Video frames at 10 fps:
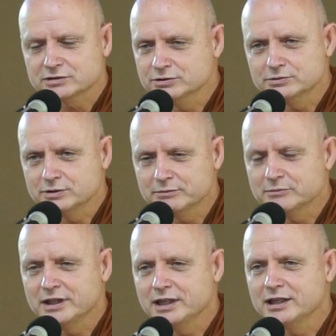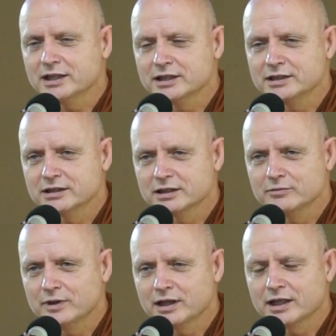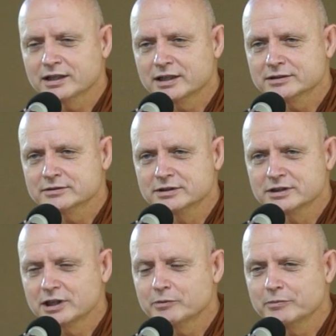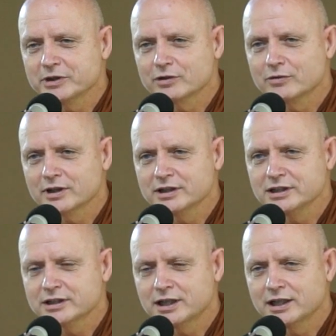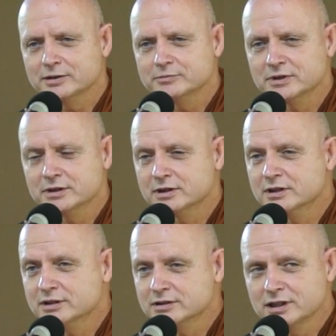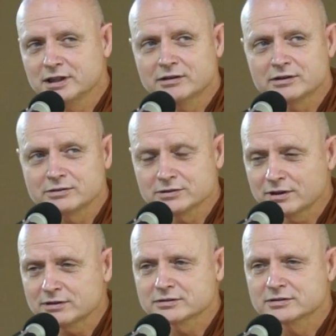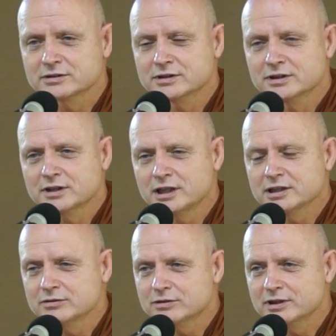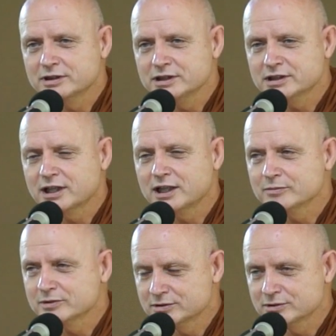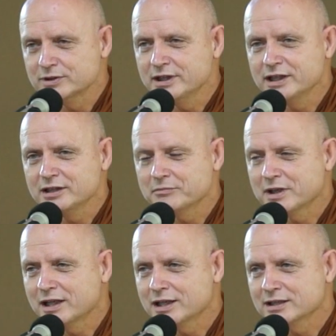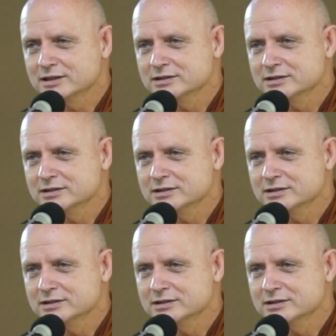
อยู่เต็มที่ในในเวลานั้น เรียกว่าเป็น quality time ทีนี้เราก็ต้องให้ quality time กับตัวเองบ้าง